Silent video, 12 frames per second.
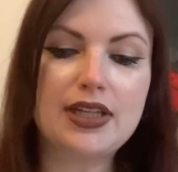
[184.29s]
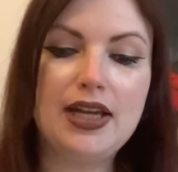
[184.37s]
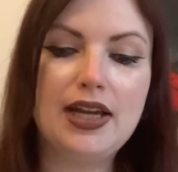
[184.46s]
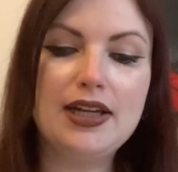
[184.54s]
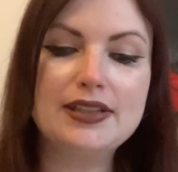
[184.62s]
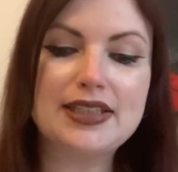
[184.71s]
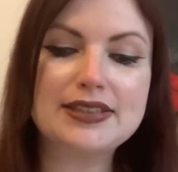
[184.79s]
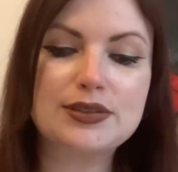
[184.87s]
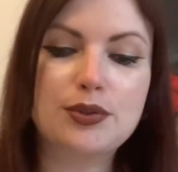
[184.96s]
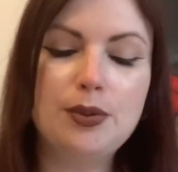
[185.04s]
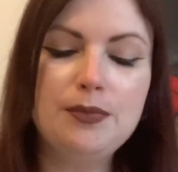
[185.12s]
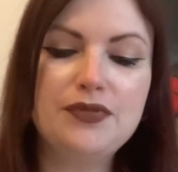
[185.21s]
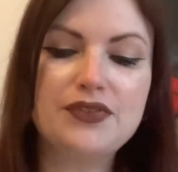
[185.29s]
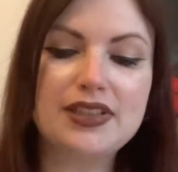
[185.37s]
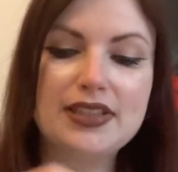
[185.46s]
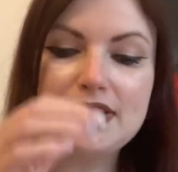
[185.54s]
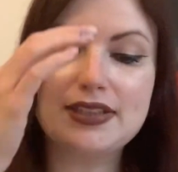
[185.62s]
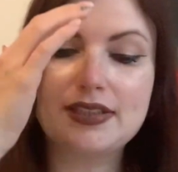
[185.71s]
äh, das
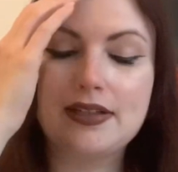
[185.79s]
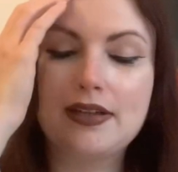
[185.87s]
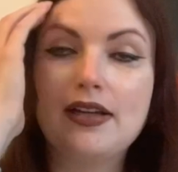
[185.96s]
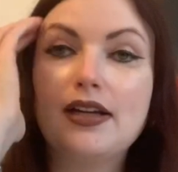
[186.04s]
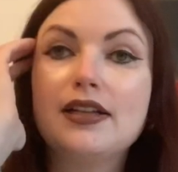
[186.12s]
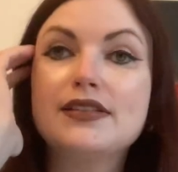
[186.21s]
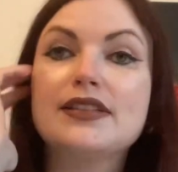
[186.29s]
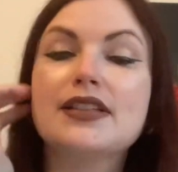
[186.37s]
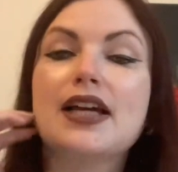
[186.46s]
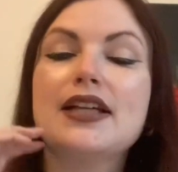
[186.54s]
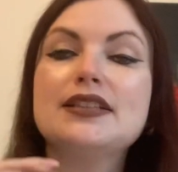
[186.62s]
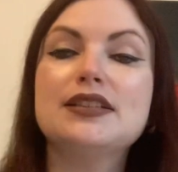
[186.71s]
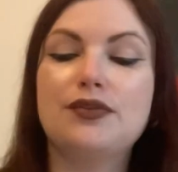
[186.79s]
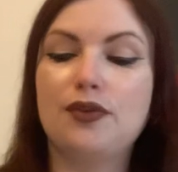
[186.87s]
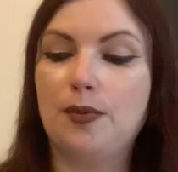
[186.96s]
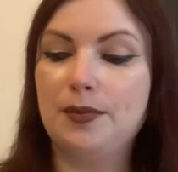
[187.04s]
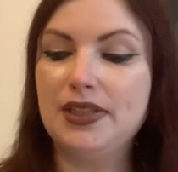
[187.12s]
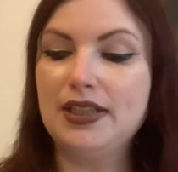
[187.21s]
künftig
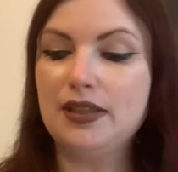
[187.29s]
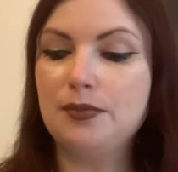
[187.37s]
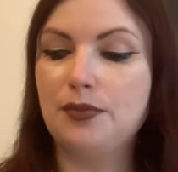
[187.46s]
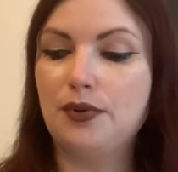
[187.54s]
transformieren,